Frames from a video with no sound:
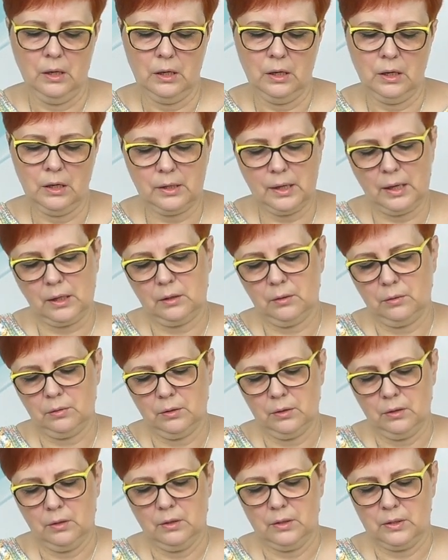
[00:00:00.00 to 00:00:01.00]
i tak
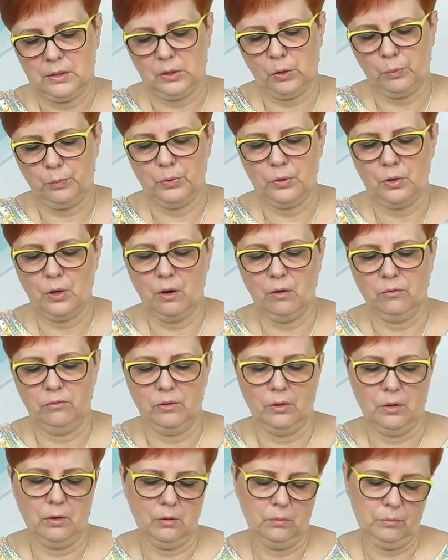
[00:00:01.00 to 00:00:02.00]

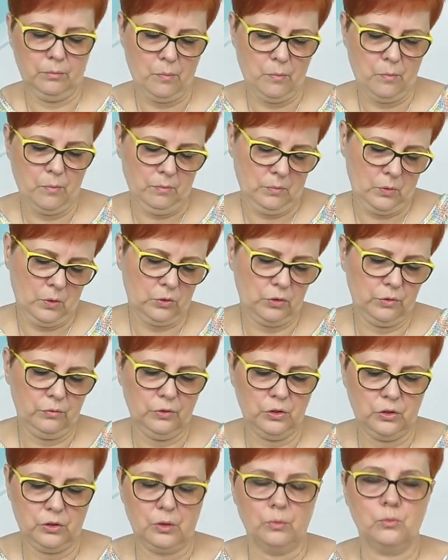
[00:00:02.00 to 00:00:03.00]
stopniowo,
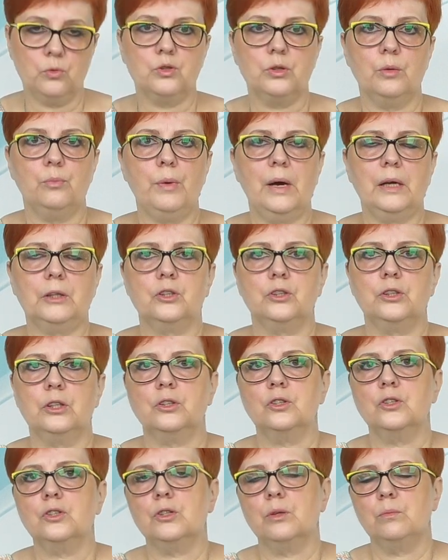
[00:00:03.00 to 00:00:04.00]
oczywiście muszę
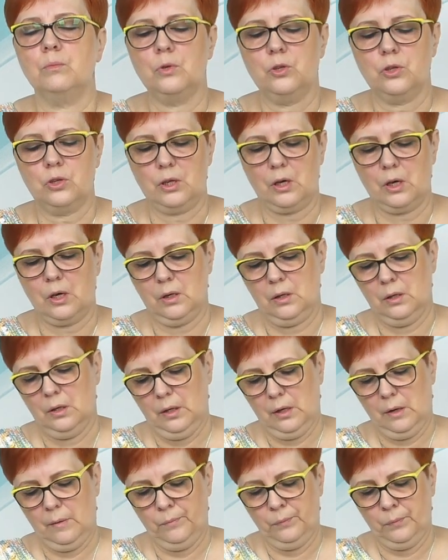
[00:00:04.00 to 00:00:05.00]
patrzeć, czy mi się,
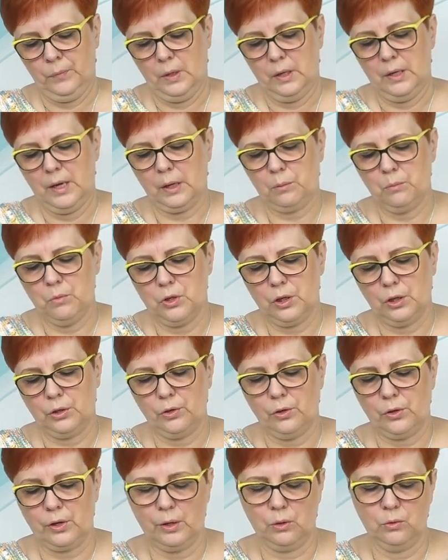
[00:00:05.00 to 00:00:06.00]
jak mi się
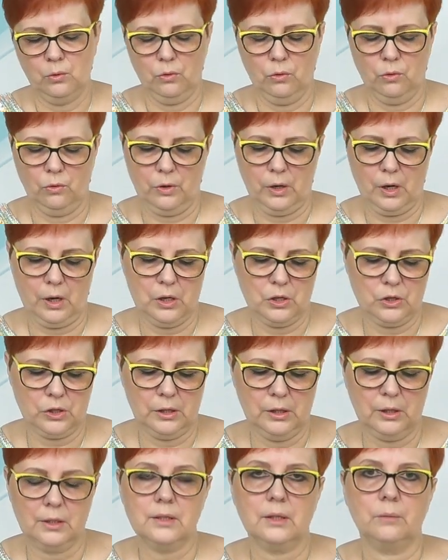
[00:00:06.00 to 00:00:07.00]
to reguluje.
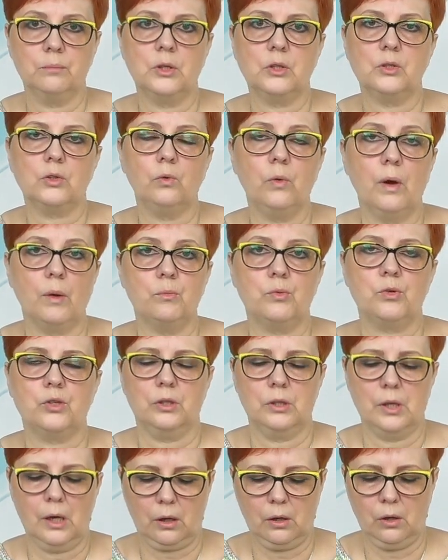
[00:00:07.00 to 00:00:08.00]
Jeżeli chcę mieć
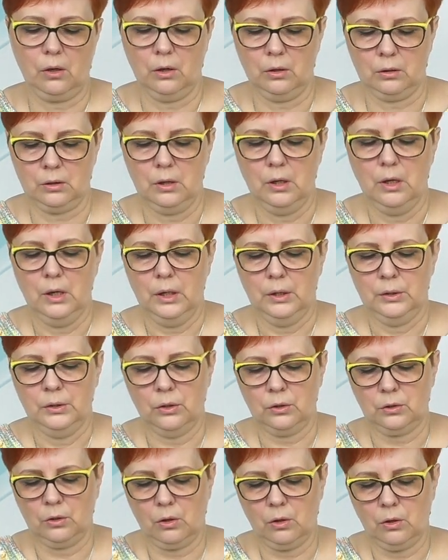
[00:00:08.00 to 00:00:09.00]
głębszy dekolt,
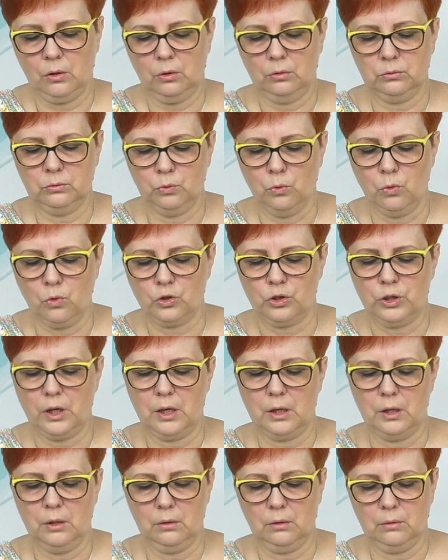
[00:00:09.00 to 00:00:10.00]
no to
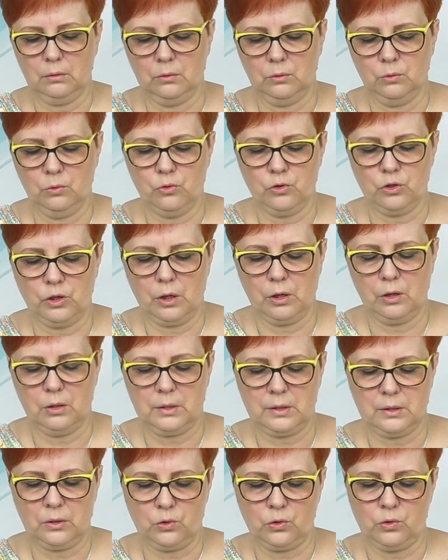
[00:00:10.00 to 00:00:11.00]
dłużej, dłużej
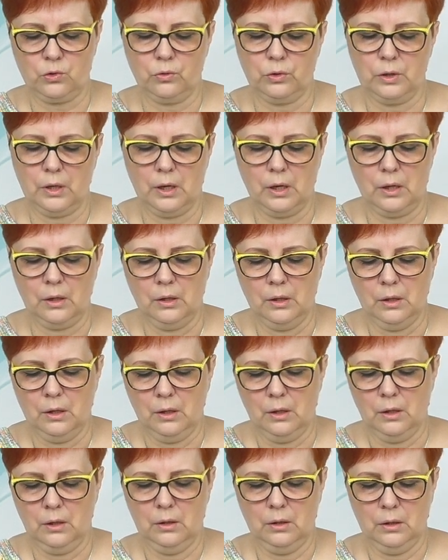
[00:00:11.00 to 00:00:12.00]
stosuję
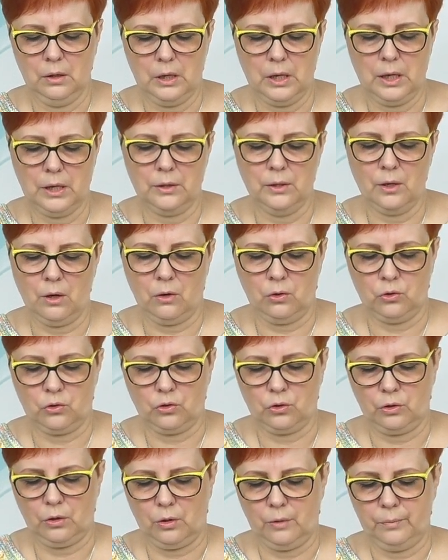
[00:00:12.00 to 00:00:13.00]
y, jedno
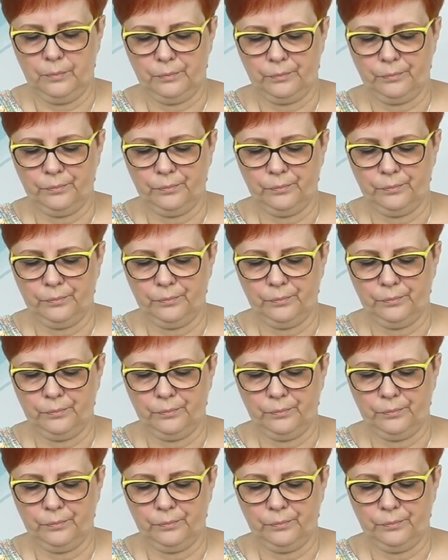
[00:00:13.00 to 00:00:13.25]
oczko.